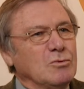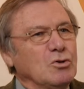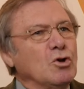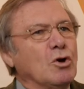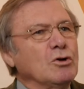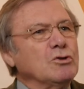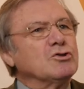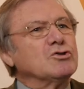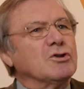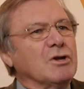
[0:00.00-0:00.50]

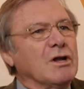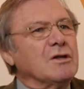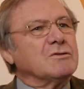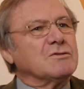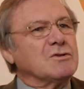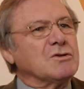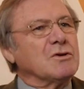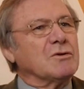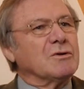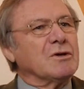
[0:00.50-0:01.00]

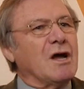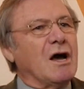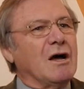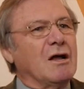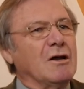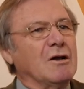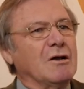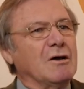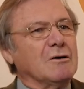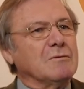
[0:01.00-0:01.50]

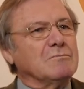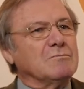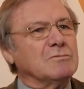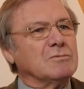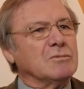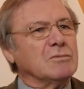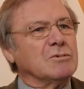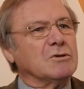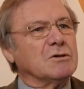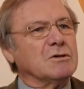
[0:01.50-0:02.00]
deutschnationaler
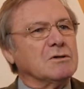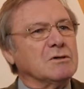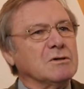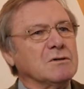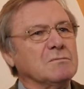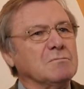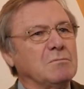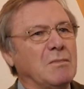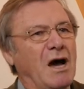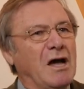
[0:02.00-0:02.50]
äh,
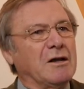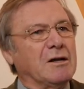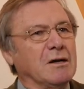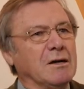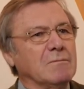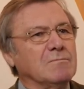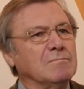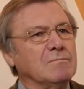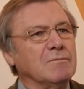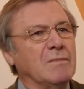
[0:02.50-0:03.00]

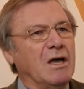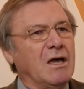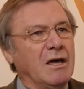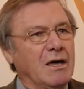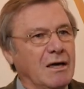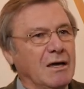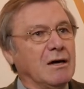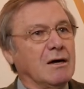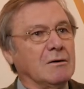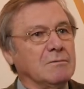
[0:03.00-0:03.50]
Mann
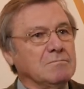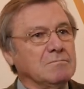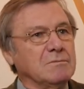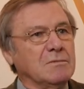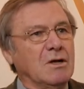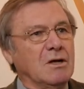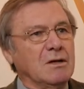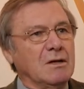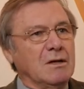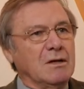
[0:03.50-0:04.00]
eher.
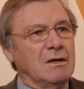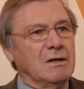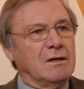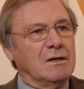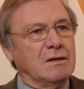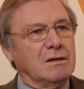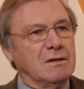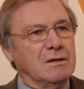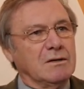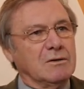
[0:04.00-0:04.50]

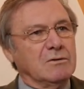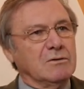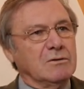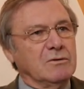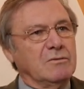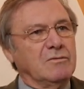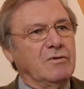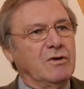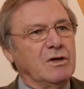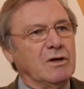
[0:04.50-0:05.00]
Äh, und